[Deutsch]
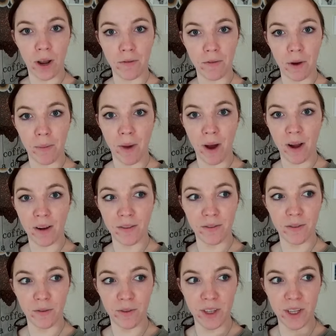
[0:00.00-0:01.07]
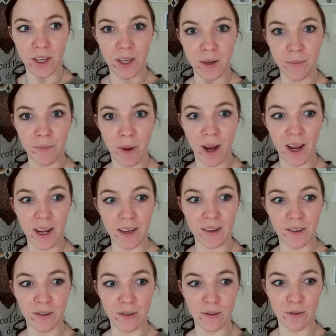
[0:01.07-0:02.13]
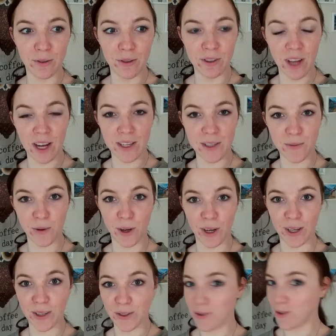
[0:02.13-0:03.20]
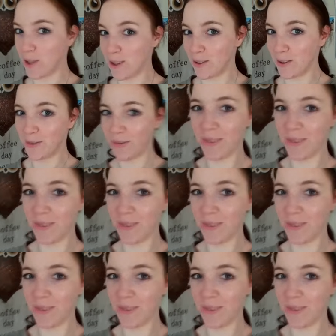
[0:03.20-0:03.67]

dann einfach mal, wie die Paletten und alles Mögliche so sind.